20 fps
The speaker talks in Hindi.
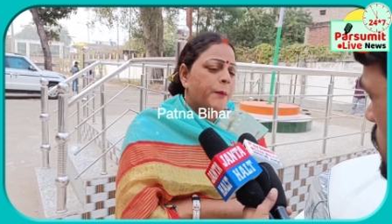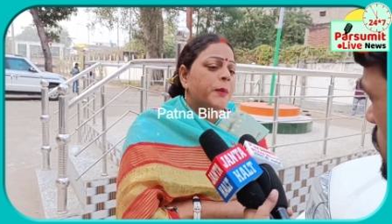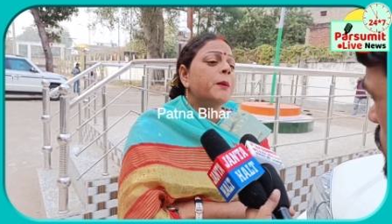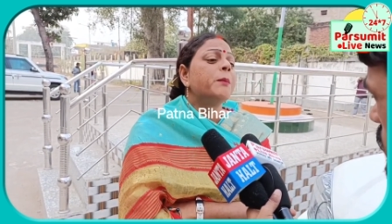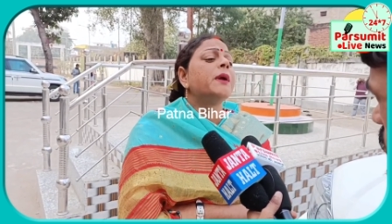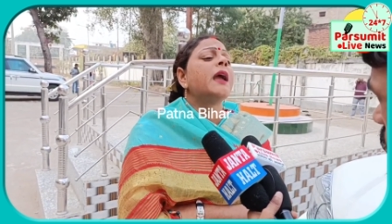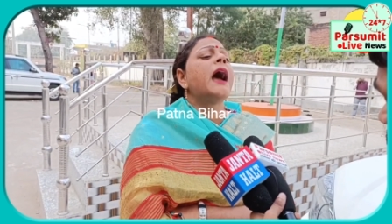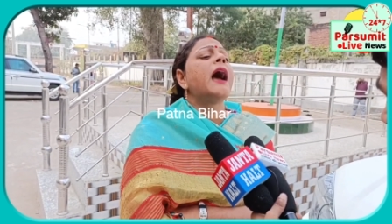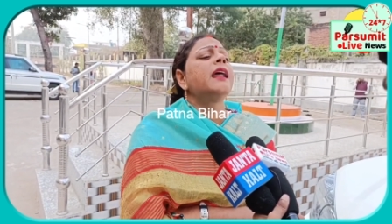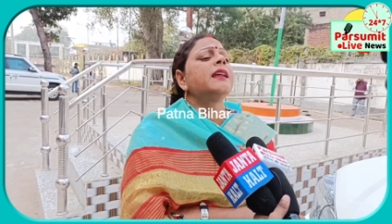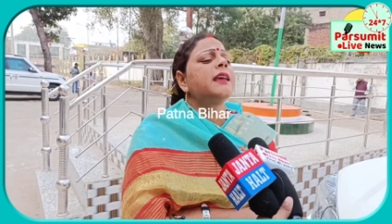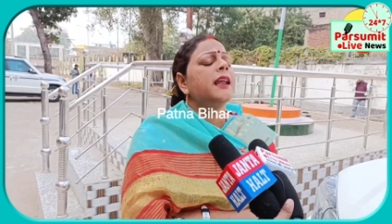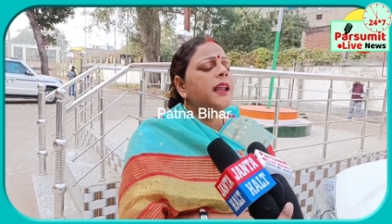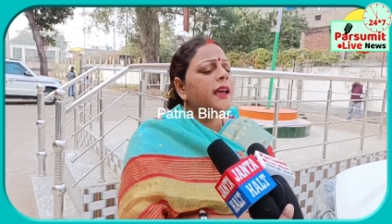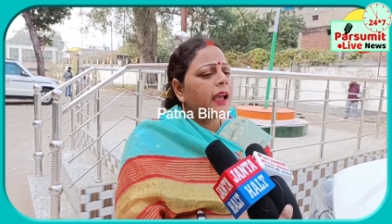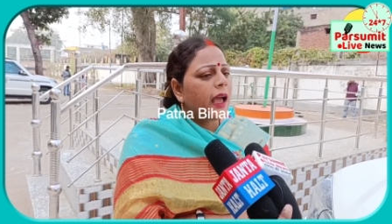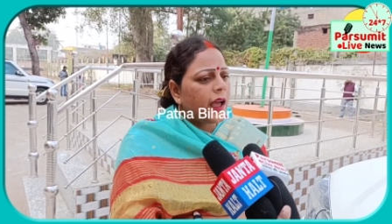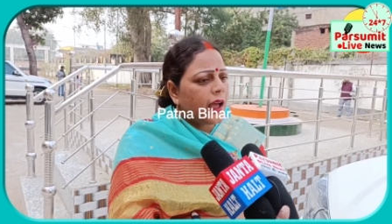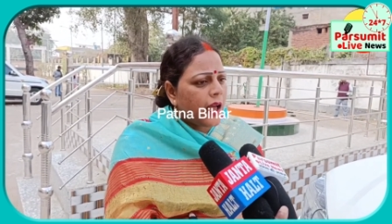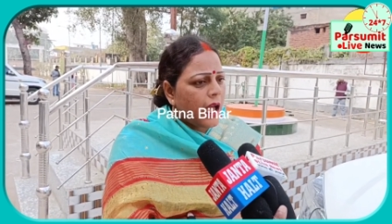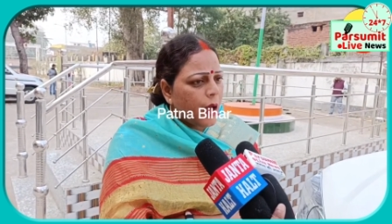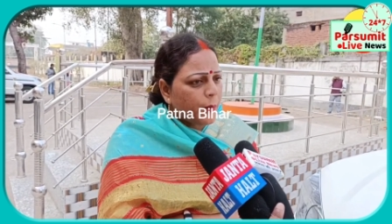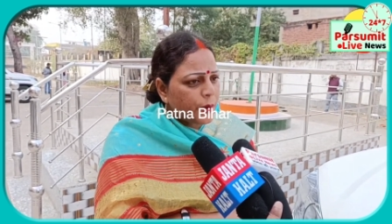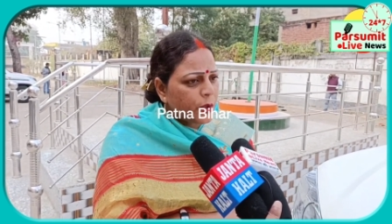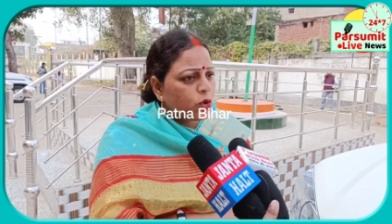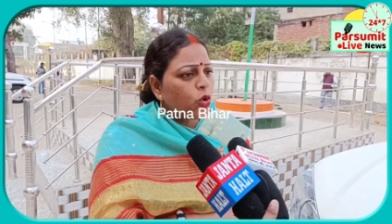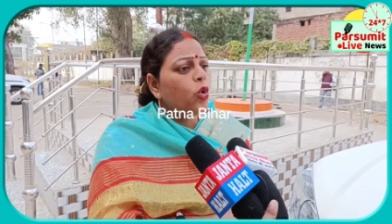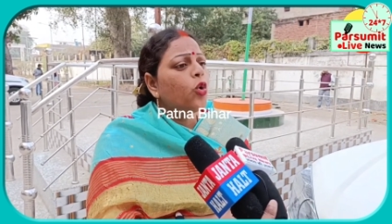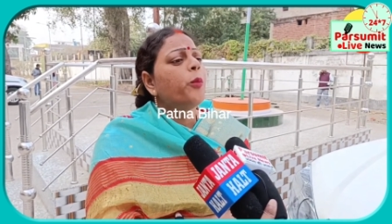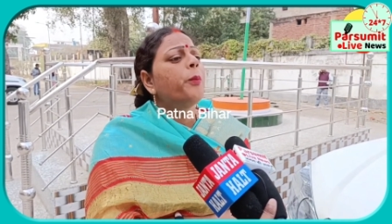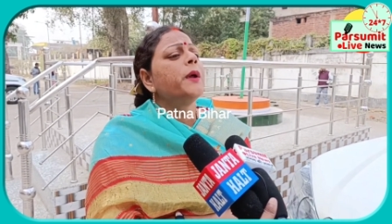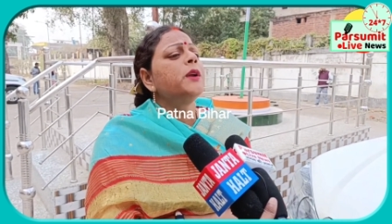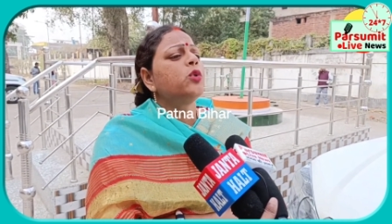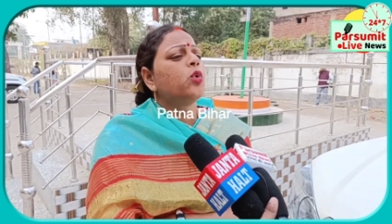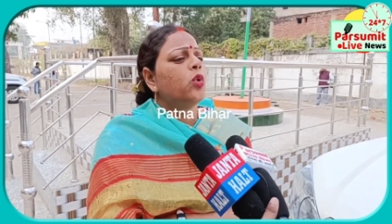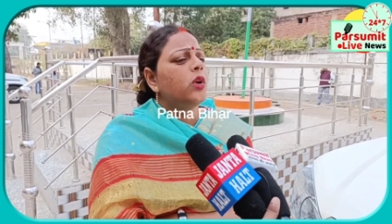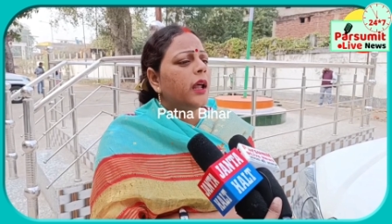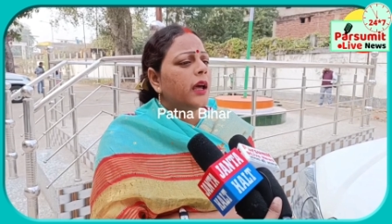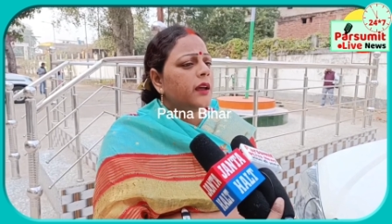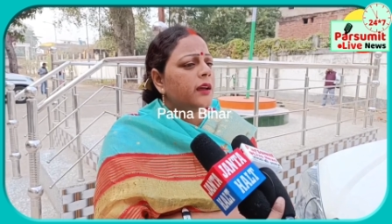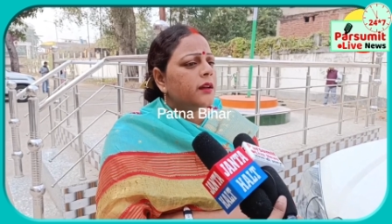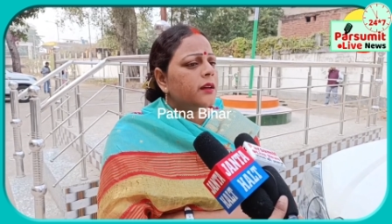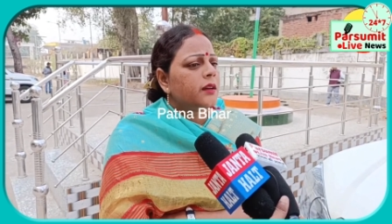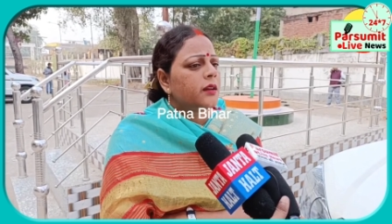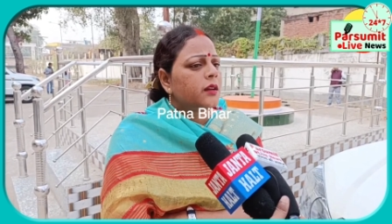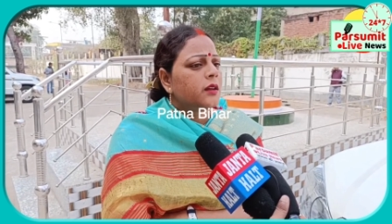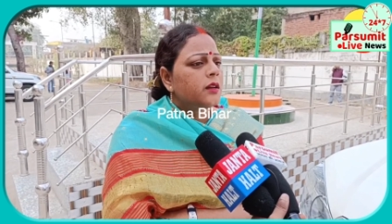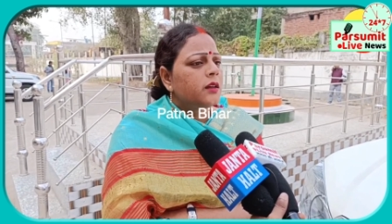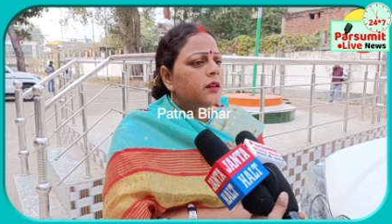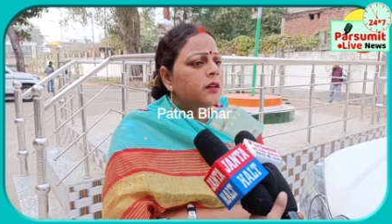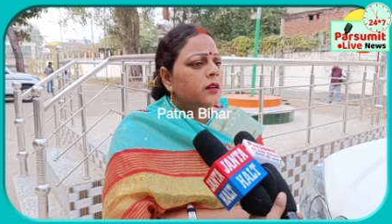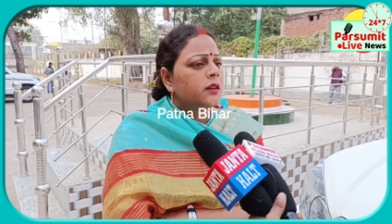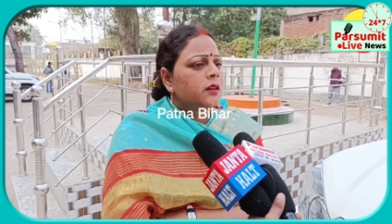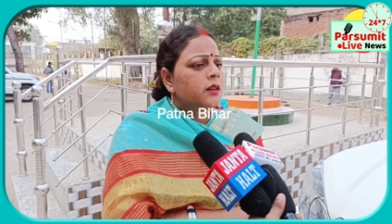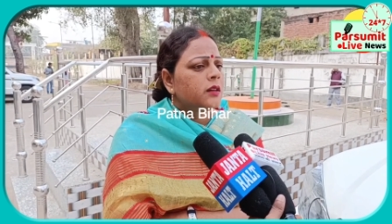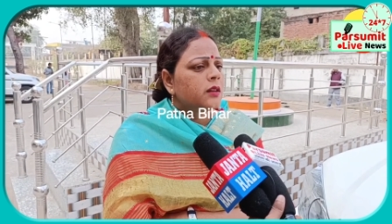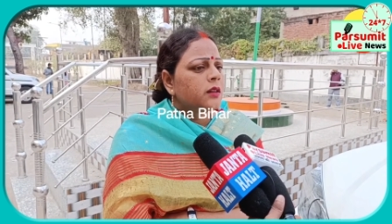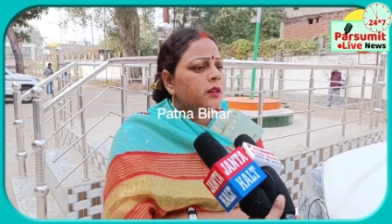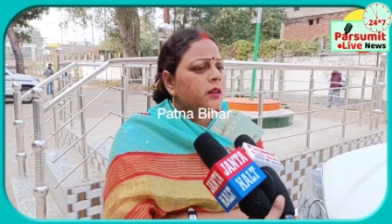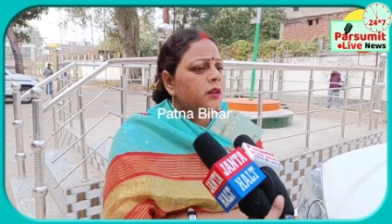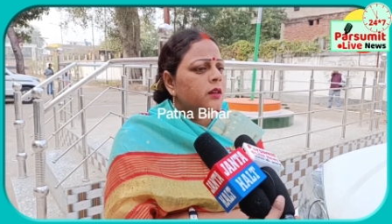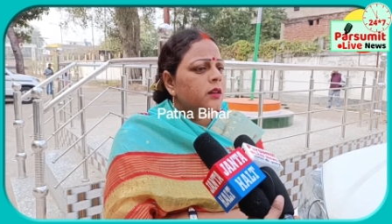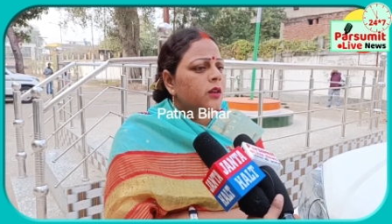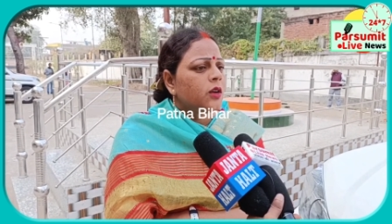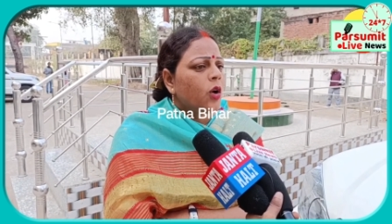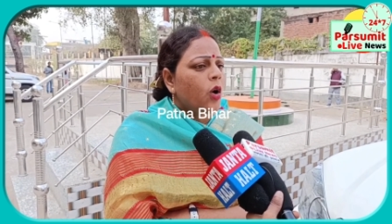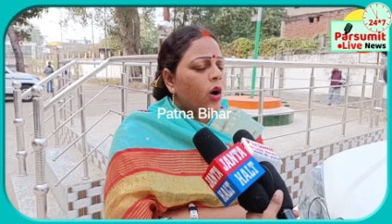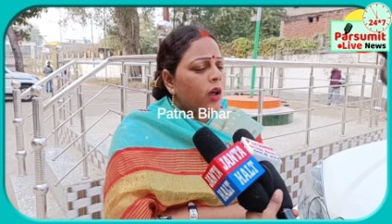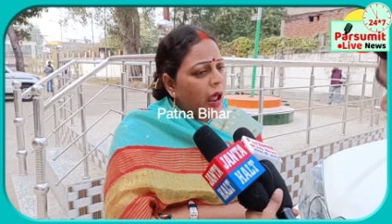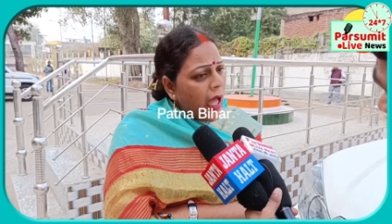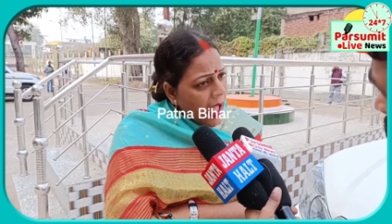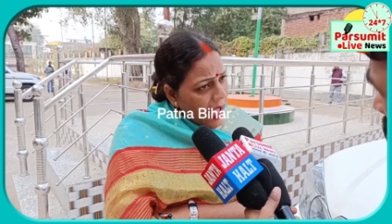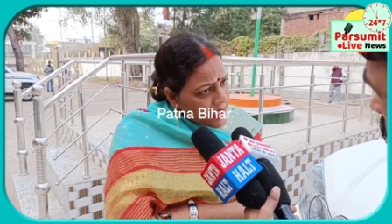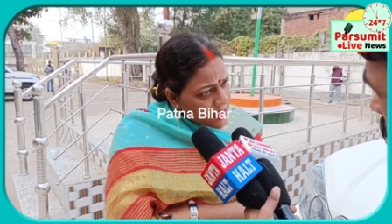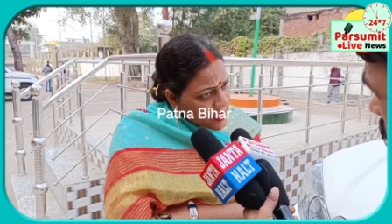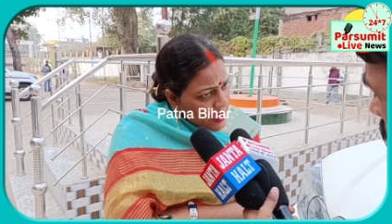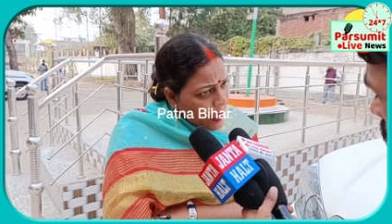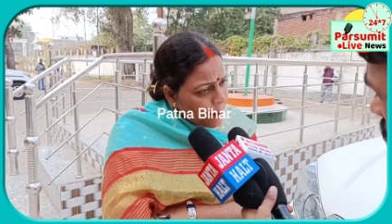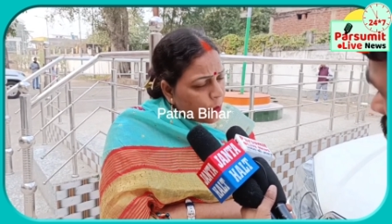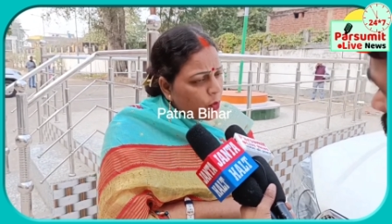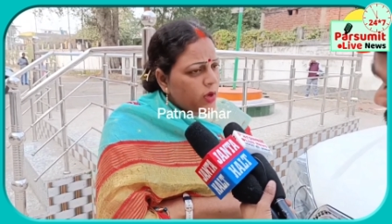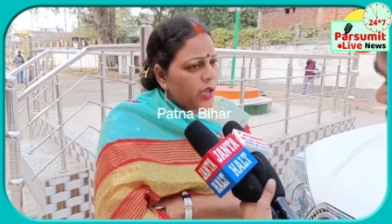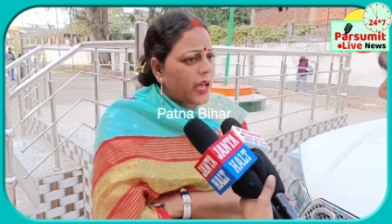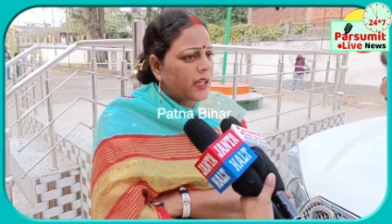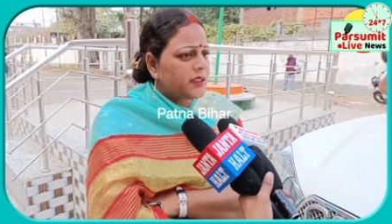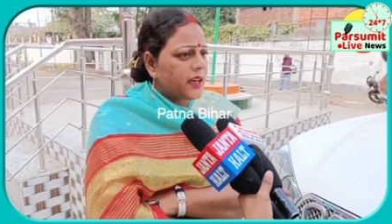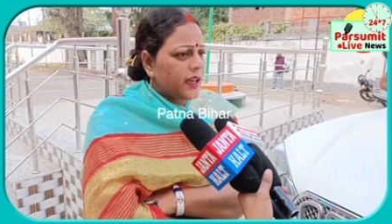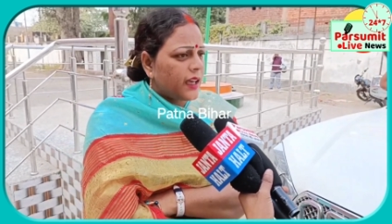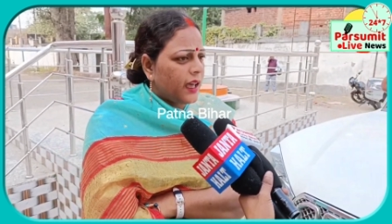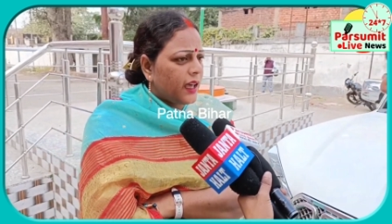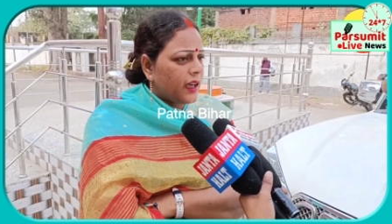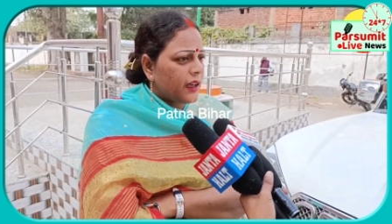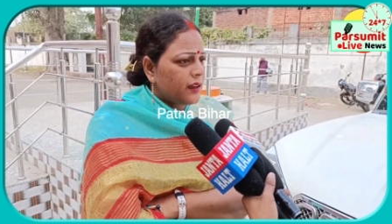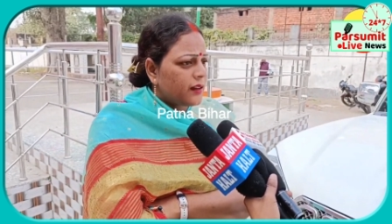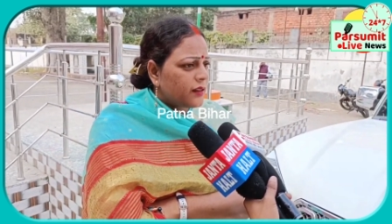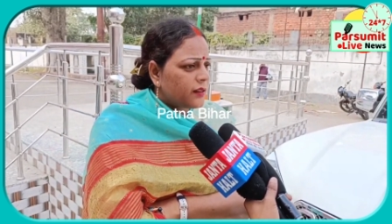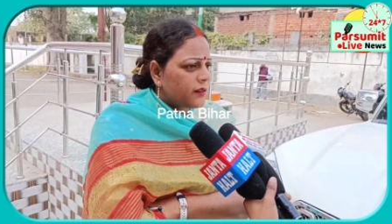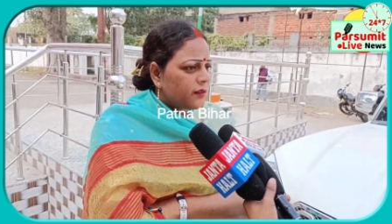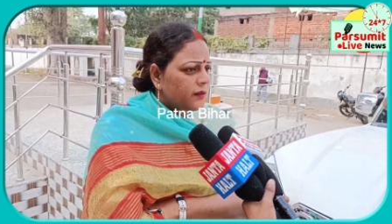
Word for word: आपने बिहार के लिए कहा आपने तो ओपन खोला ओपन और आज ही आपको याद आया